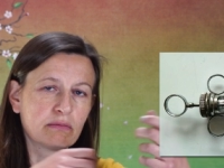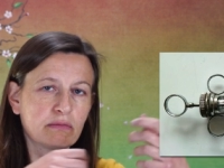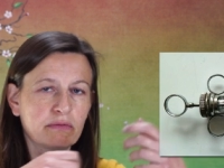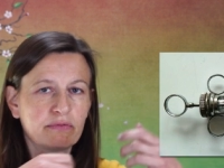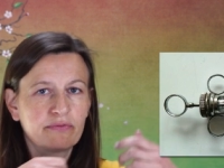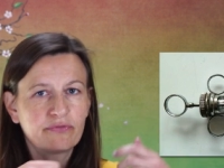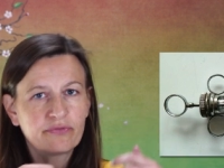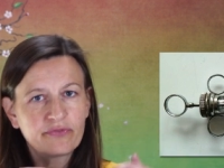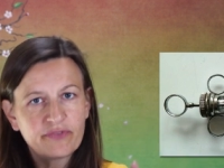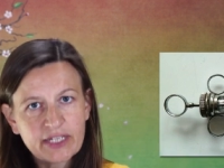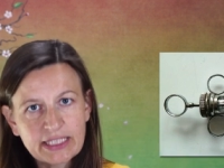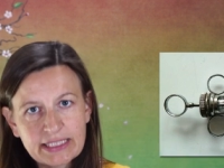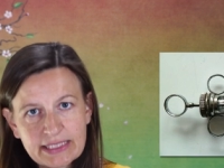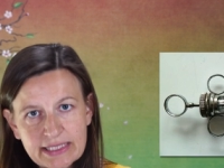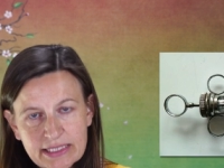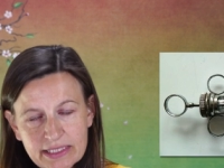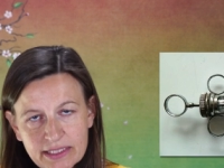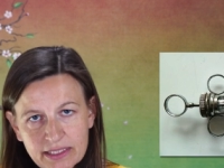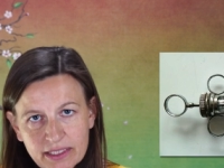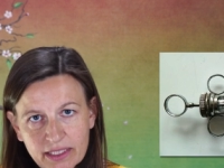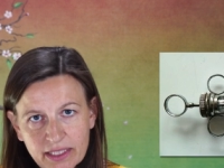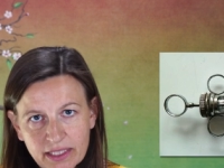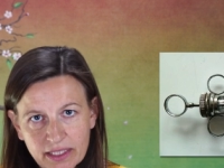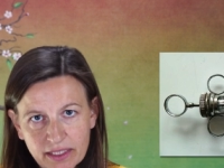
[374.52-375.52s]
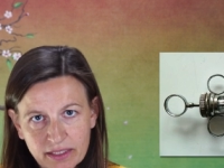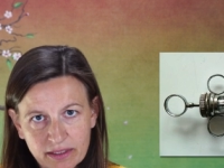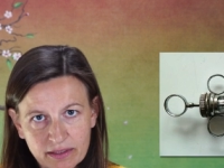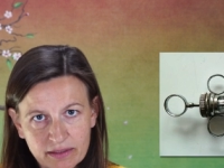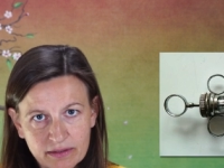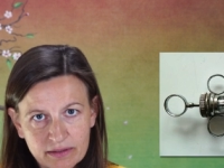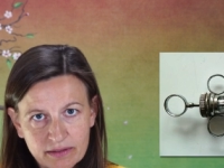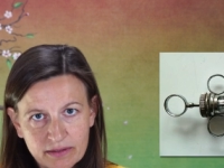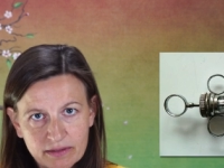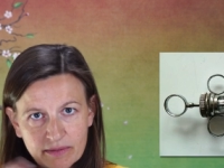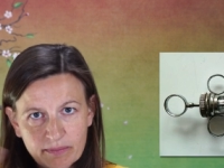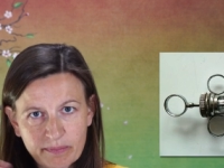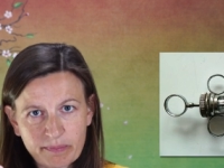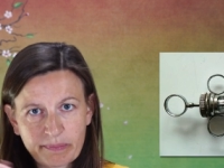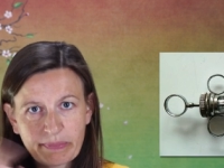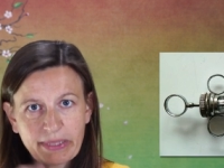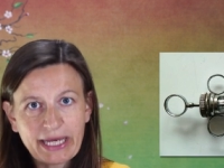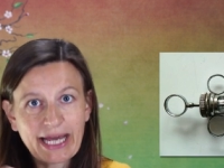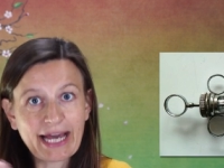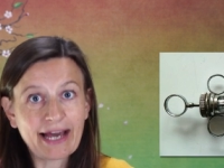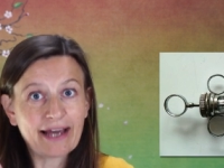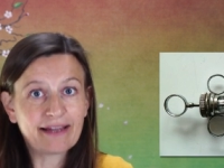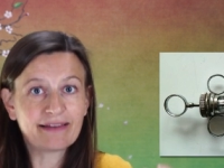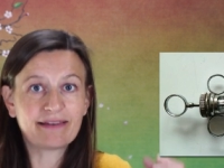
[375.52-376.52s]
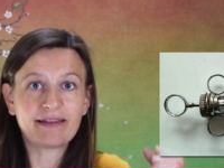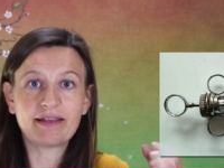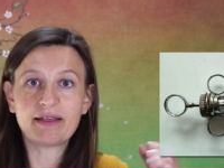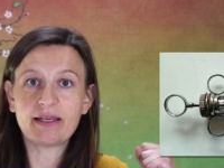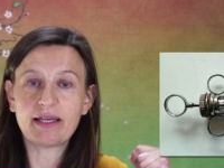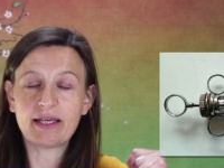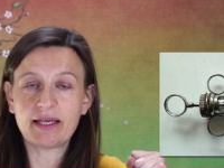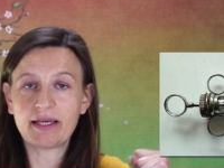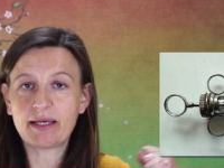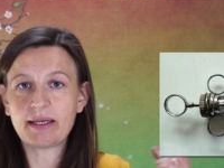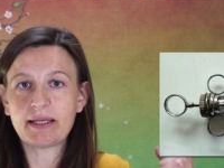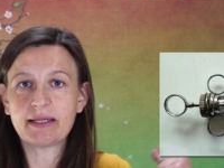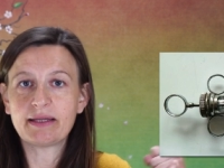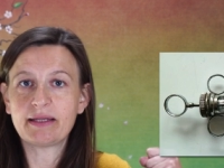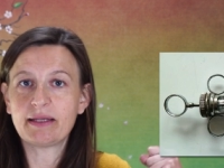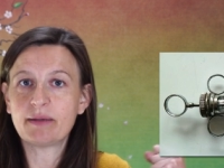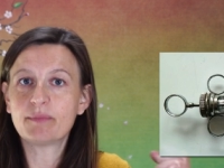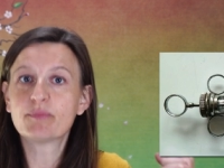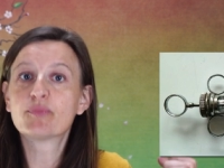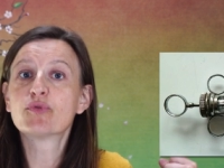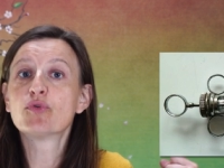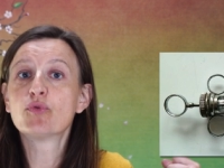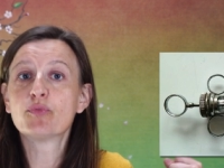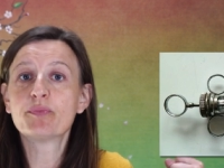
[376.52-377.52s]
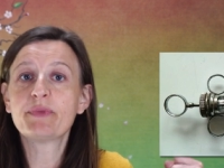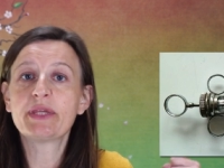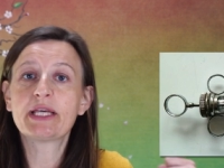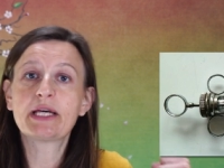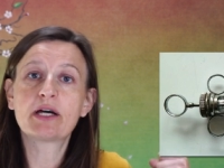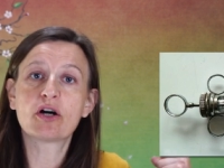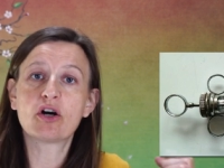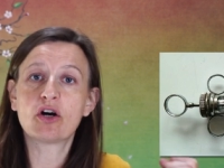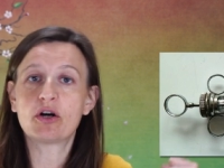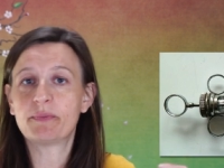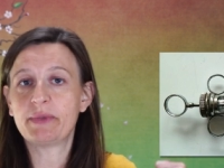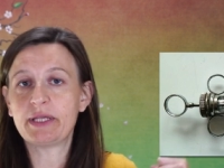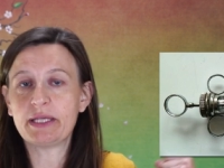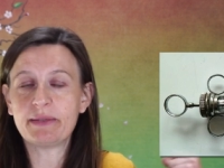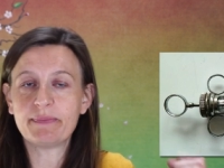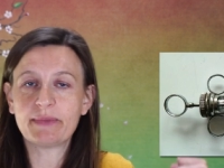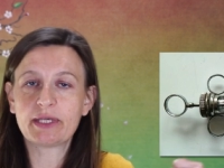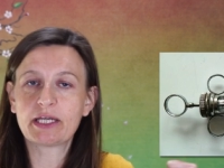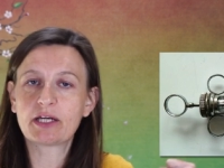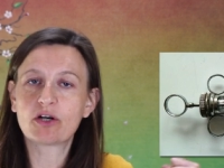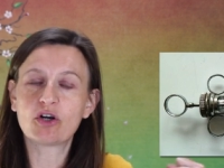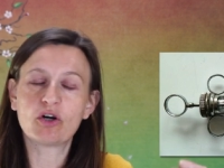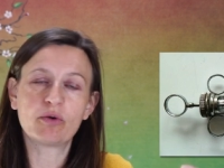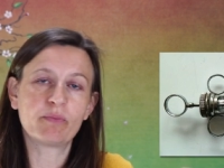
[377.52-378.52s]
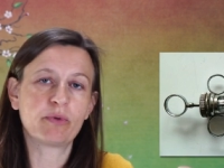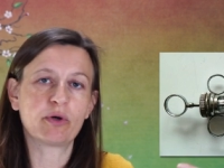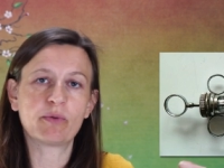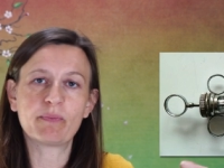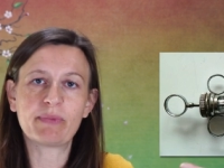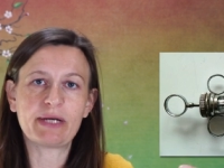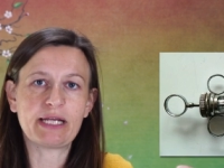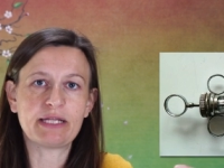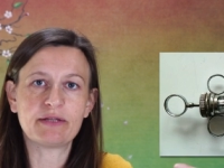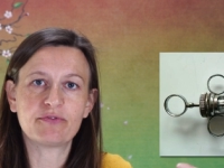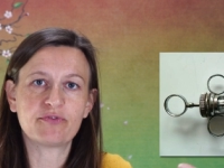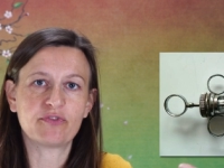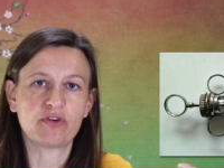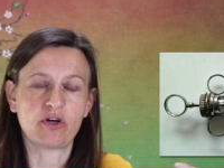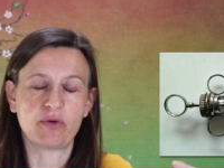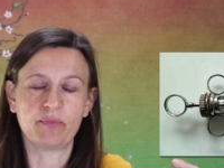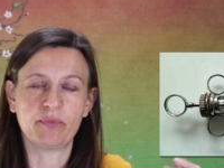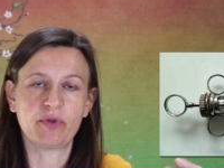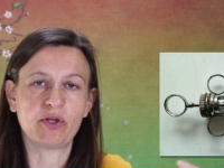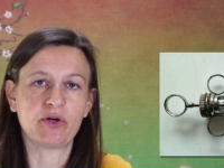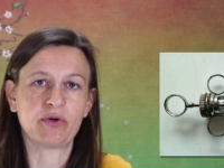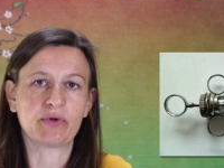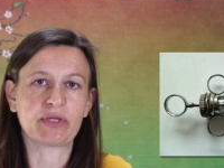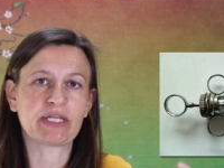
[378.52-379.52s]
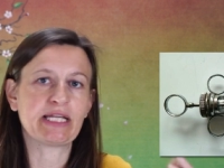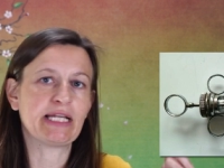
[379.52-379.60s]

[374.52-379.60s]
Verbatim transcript: fatigués pas des, bons microbes, des microbes en pleine forme, non.